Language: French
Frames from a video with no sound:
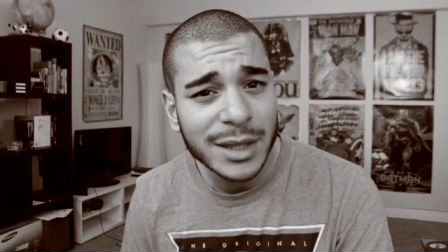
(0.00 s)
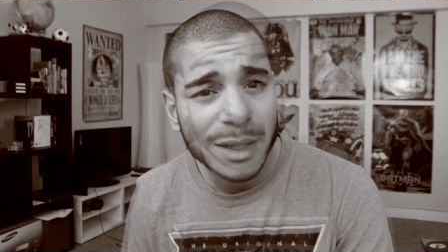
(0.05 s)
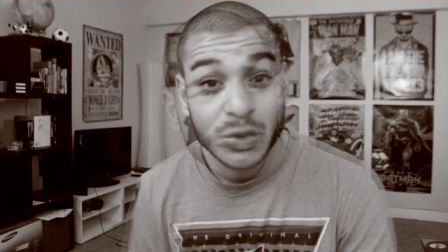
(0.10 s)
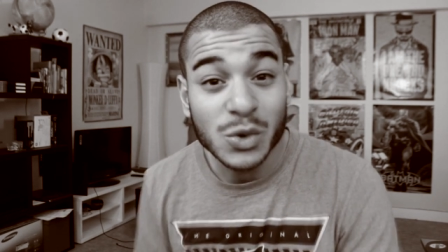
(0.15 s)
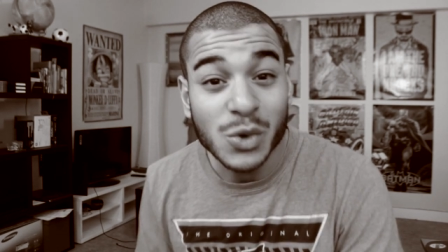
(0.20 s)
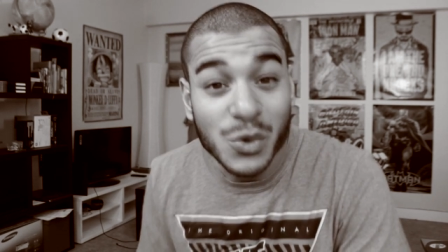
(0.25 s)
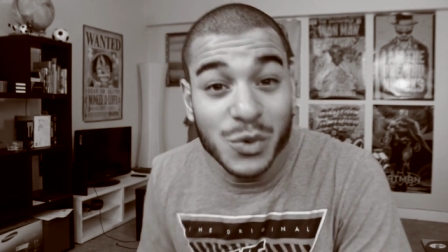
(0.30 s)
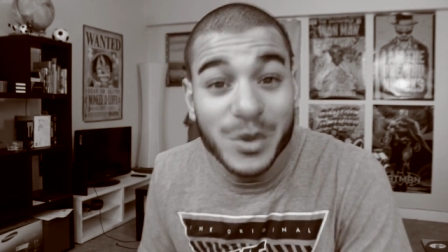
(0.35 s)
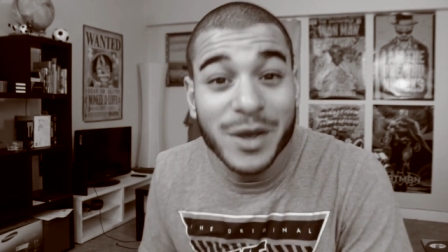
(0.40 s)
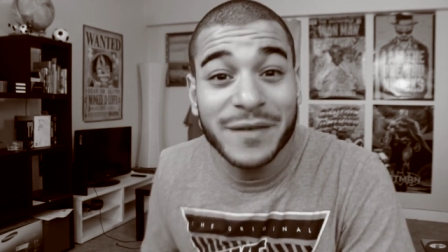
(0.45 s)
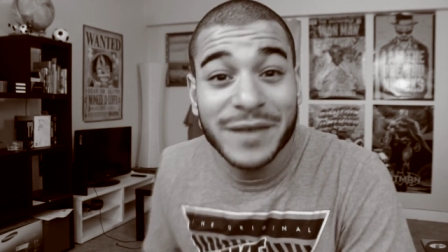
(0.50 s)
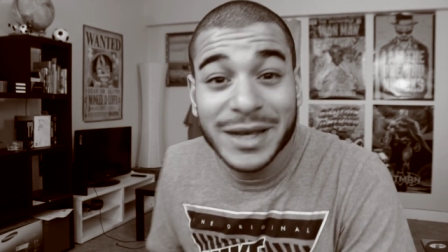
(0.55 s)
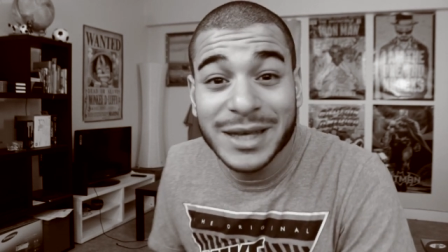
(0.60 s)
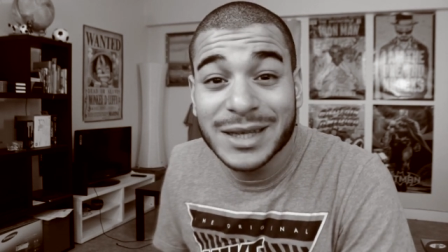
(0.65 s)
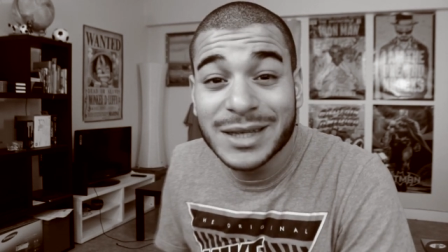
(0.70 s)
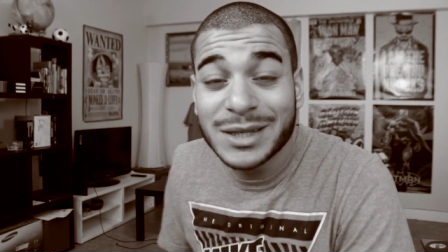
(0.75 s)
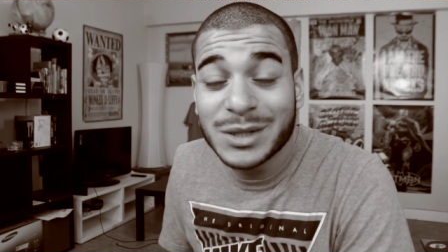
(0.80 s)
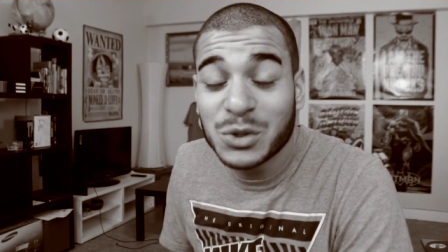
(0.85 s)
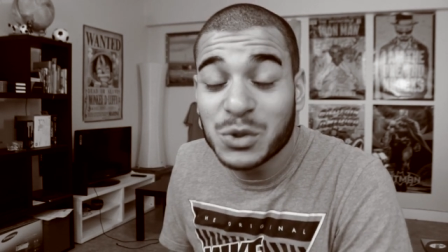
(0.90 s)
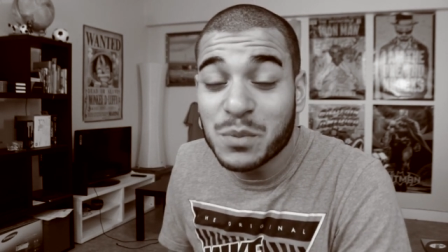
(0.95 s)
celui avec
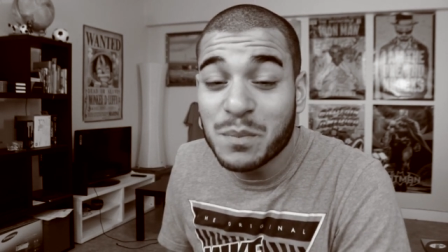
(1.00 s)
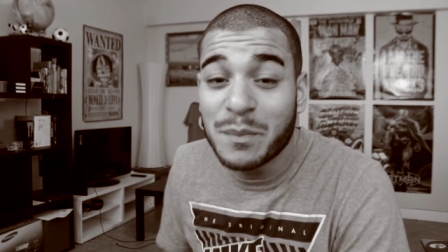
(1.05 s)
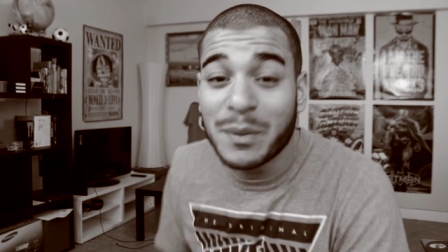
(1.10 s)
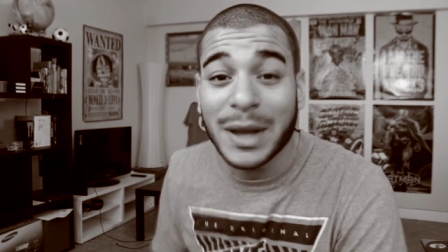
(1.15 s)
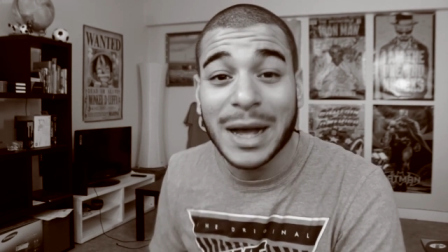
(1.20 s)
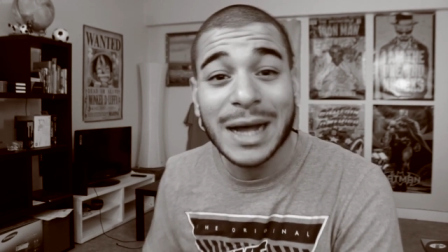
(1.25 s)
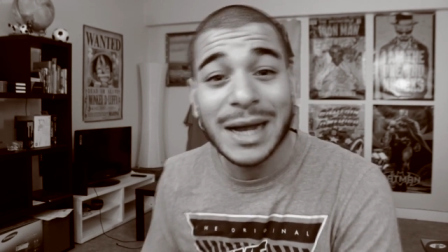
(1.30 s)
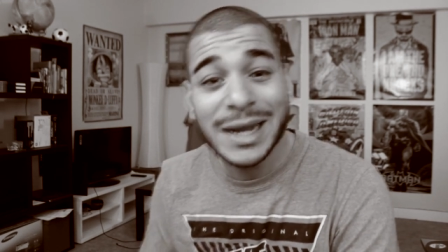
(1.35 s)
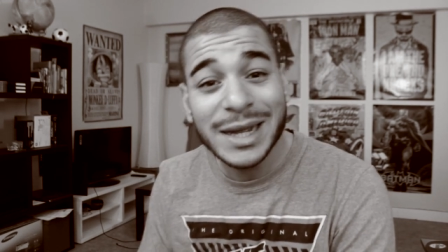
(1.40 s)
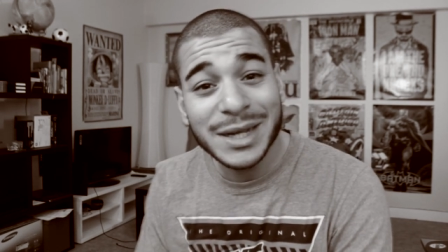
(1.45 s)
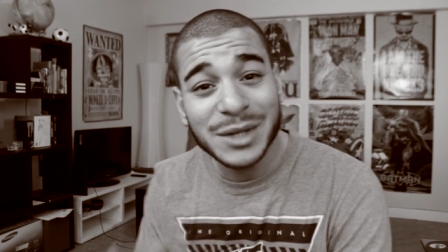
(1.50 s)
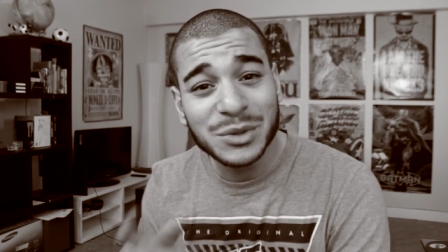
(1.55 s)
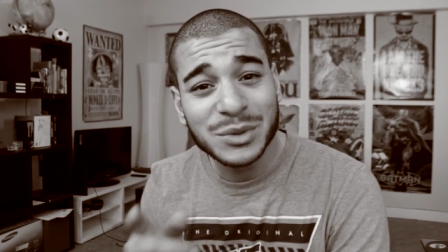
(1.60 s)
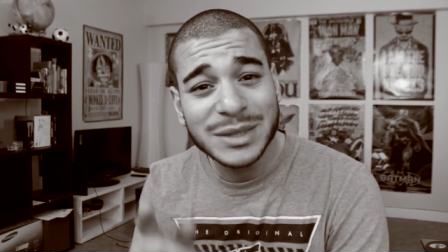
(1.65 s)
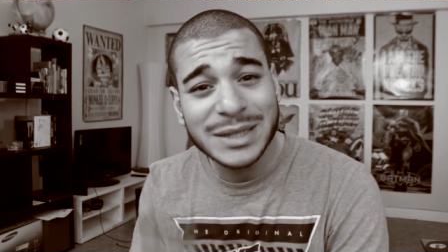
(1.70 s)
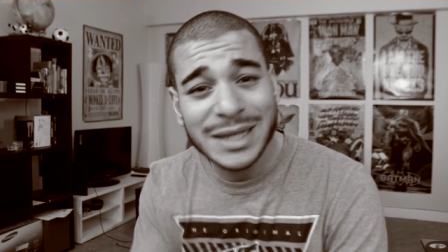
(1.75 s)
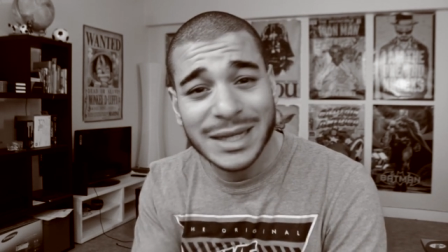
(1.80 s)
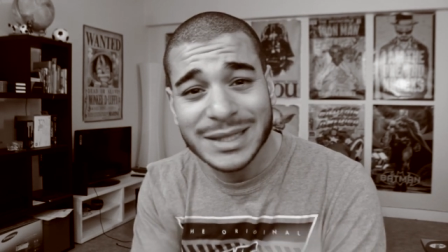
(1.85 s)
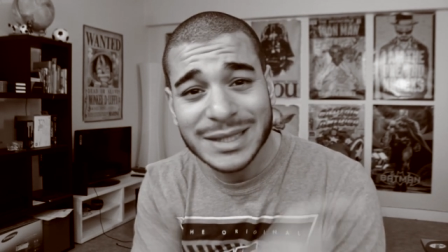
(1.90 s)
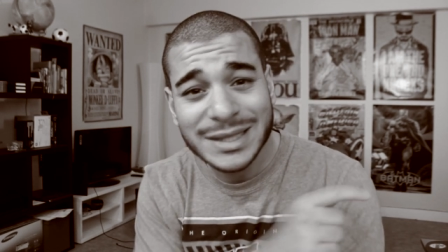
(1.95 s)
qui tu parlais
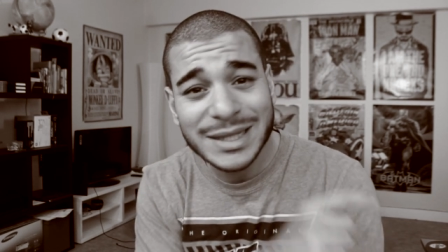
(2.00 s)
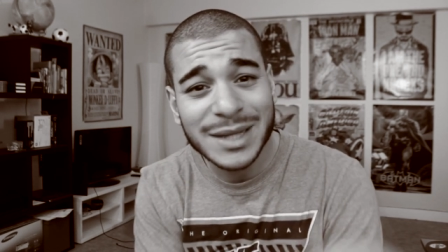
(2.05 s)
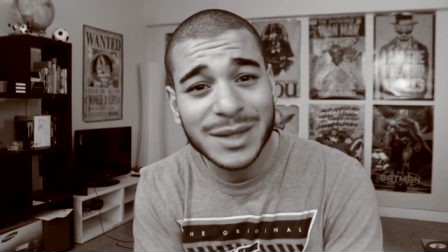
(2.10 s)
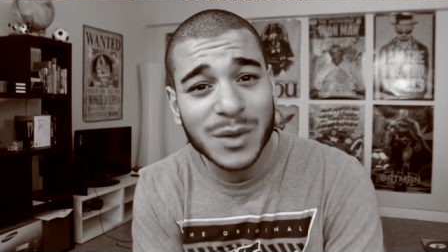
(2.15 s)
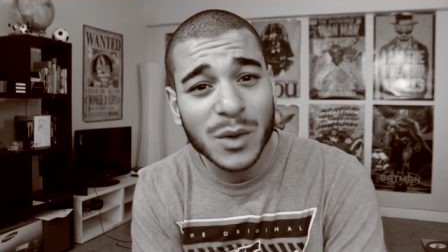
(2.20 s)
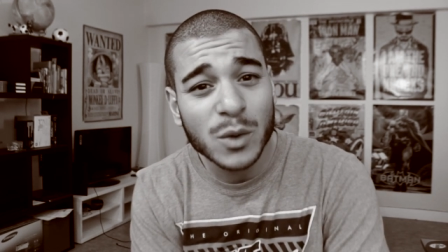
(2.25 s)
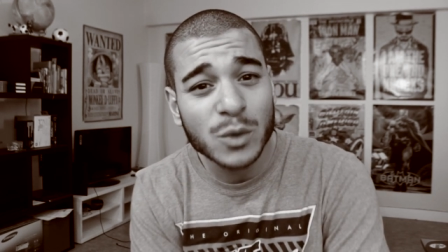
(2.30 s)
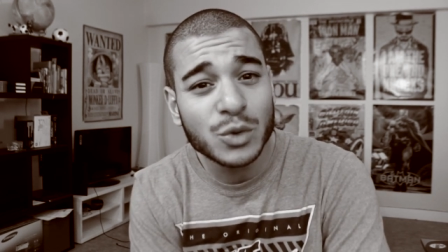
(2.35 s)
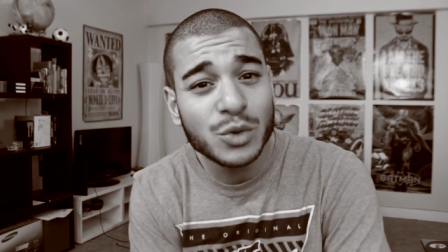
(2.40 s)
jusqu'à 7h